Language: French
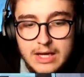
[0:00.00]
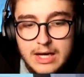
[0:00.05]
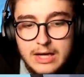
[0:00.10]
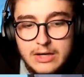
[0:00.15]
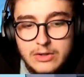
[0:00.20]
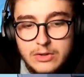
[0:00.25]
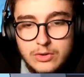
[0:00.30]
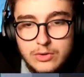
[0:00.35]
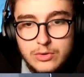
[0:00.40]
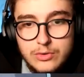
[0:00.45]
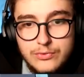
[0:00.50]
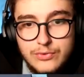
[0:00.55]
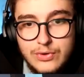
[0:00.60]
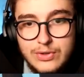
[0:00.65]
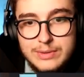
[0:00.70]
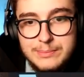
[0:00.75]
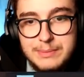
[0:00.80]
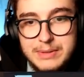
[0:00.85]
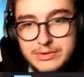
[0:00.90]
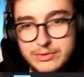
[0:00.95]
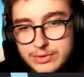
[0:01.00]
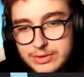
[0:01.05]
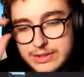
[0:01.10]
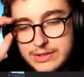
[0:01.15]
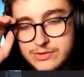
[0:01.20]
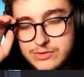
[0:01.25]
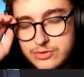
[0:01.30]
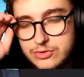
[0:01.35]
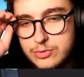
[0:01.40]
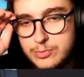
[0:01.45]
Alors Over, il m'a donné
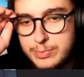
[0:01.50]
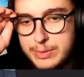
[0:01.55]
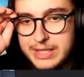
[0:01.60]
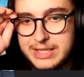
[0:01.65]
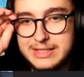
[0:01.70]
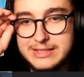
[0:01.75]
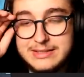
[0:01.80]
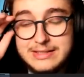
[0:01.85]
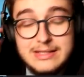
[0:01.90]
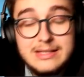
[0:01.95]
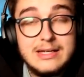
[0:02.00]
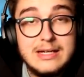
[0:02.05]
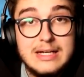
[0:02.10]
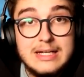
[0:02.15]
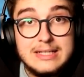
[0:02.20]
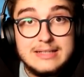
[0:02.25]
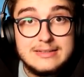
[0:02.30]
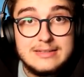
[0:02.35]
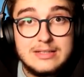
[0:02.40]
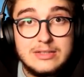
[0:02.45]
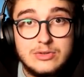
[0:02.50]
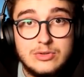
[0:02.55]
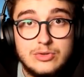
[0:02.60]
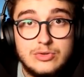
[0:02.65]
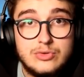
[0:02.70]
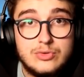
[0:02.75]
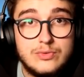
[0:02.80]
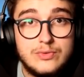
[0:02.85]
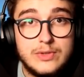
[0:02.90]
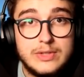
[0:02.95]
une super idée, c'est que
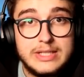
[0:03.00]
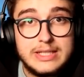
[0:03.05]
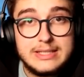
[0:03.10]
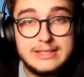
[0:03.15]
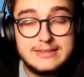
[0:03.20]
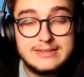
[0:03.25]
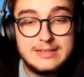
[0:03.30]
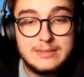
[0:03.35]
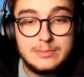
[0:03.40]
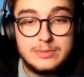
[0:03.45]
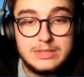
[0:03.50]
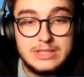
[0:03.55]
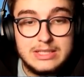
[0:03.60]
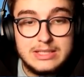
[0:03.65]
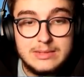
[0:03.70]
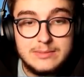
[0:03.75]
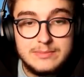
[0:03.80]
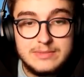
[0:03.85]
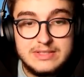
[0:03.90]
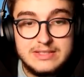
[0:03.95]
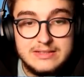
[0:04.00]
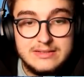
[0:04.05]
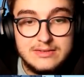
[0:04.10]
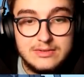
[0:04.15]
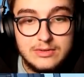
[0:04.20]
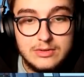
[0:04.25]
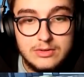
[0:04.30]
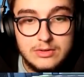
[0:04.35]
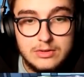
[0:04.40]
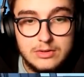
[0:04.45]
souvent il y a des abonnés qui me disent,